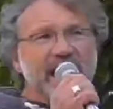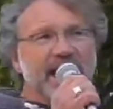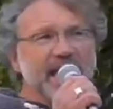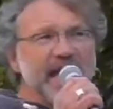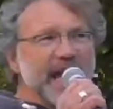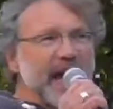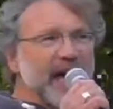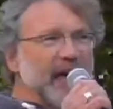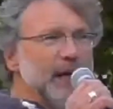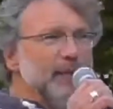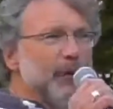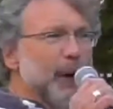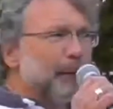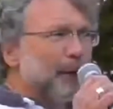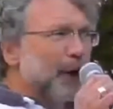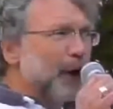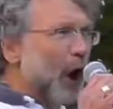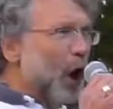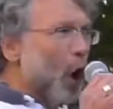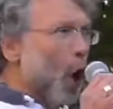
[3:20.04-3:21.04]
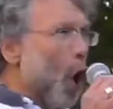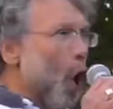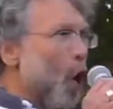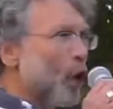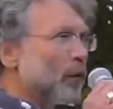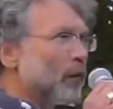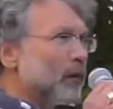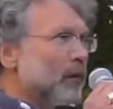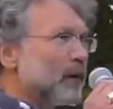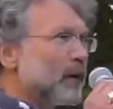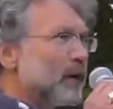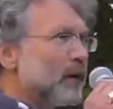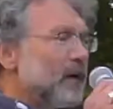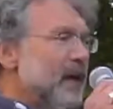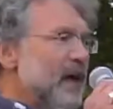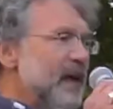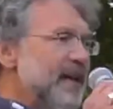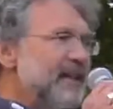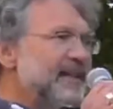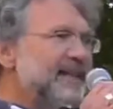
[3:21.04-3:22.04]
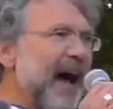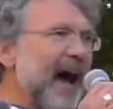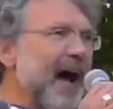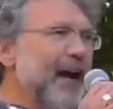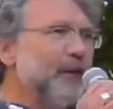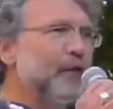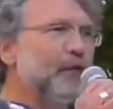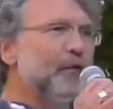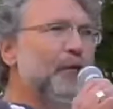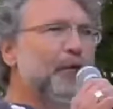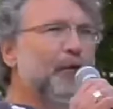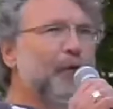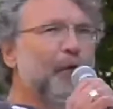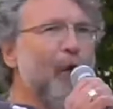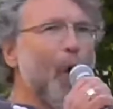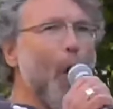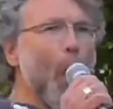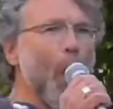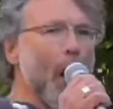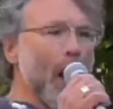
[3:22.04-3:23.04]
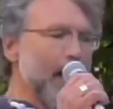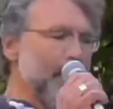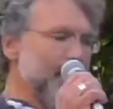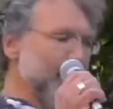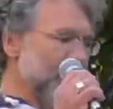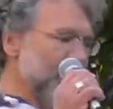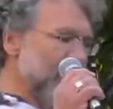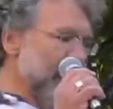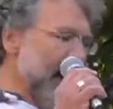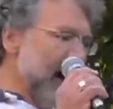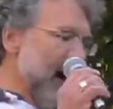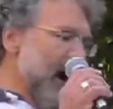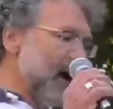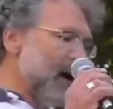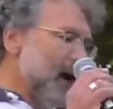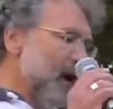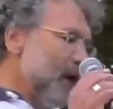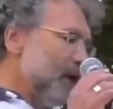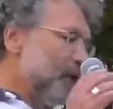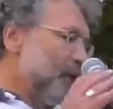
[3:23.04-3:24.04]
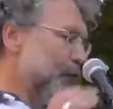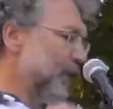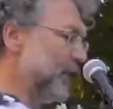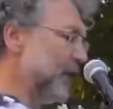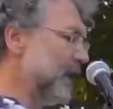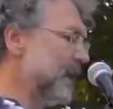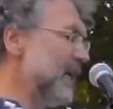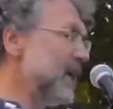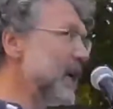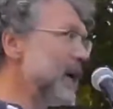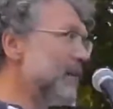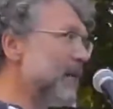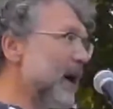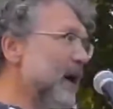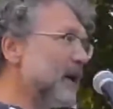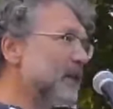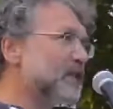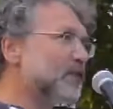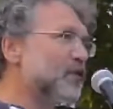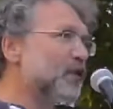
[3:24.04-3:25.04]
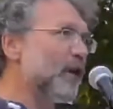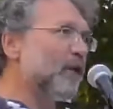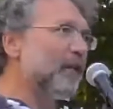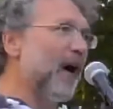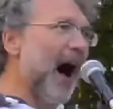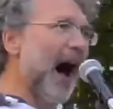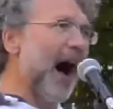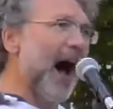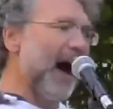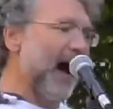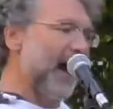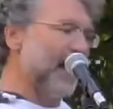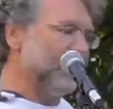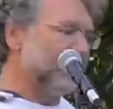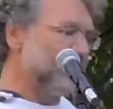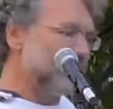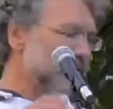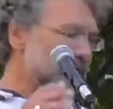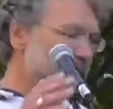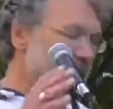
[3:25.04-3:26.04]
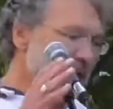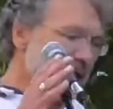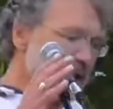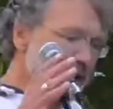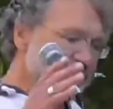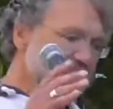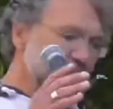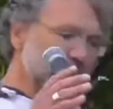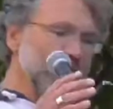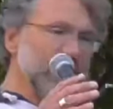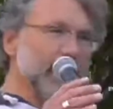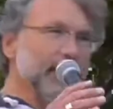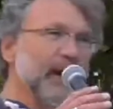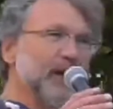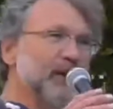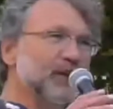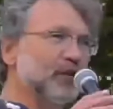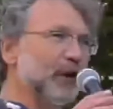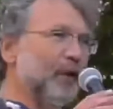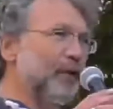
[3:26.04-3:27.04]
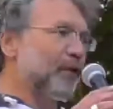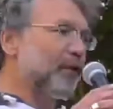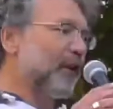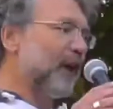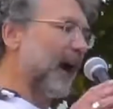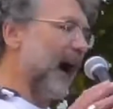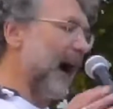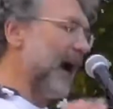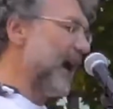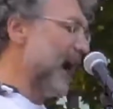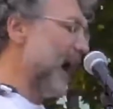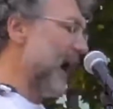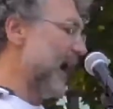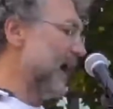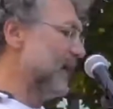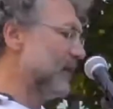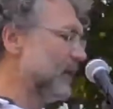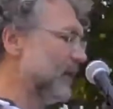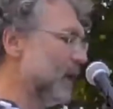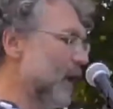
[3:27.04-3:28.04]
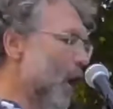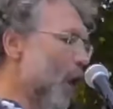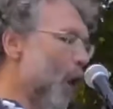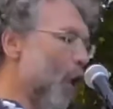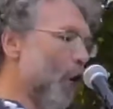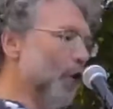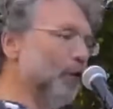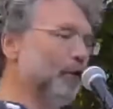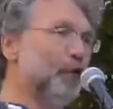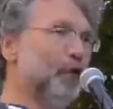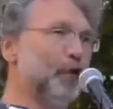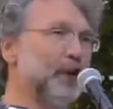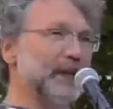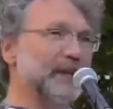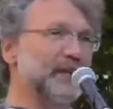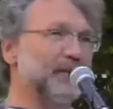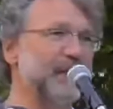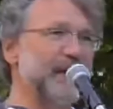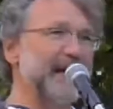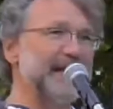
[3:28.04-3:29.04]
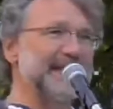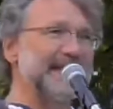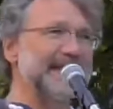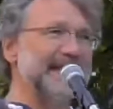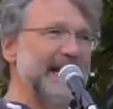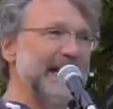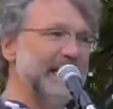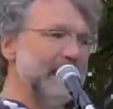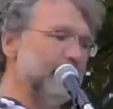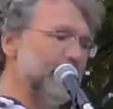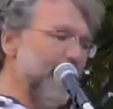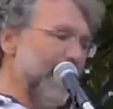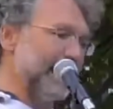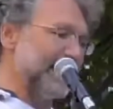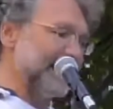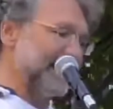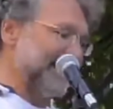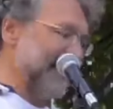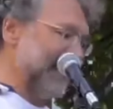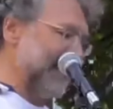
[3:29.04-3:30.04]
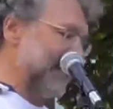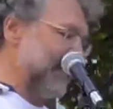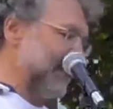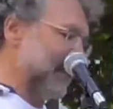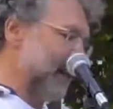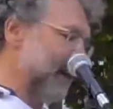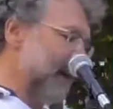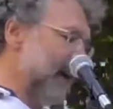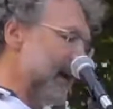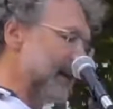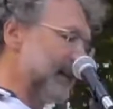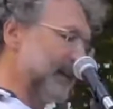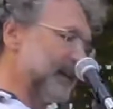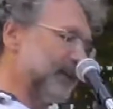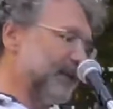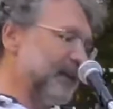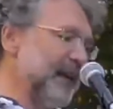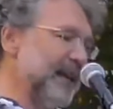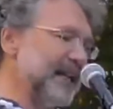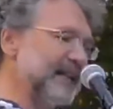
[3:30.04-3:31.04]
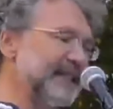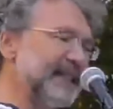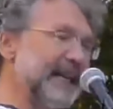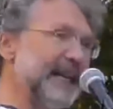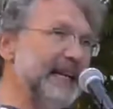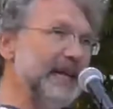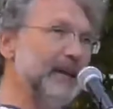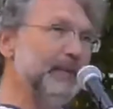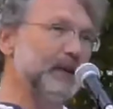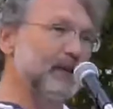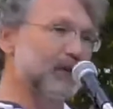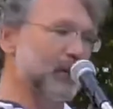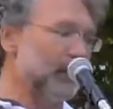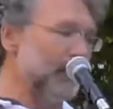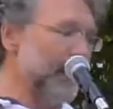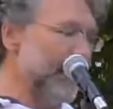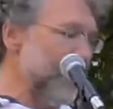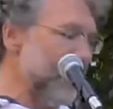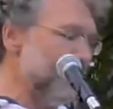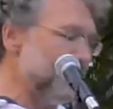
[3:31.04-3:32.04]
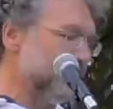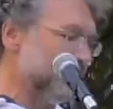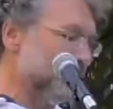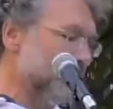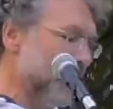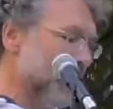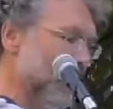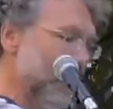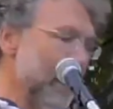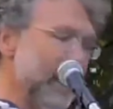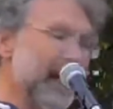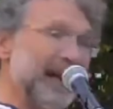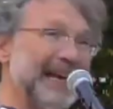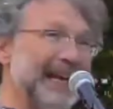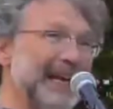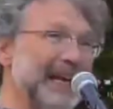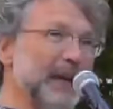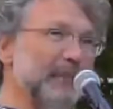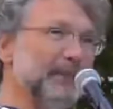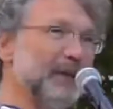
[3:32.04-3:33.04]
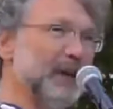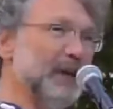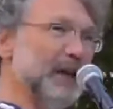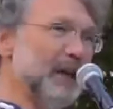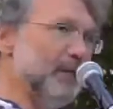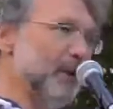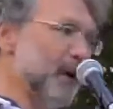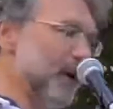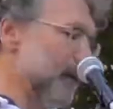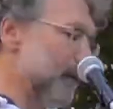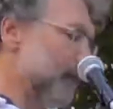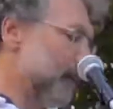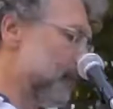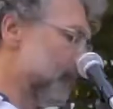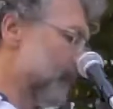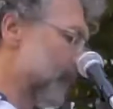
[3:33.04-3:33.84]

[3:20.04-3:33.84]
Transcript: Ihr, liebe Pädagogen, seid Vorbilder für die Liebe zur Wahrheit, die Liebe zur Freiheit und für das Wesen der Liebe an sich, das Wesen der Liebe zum Leben, gelebte Liebe.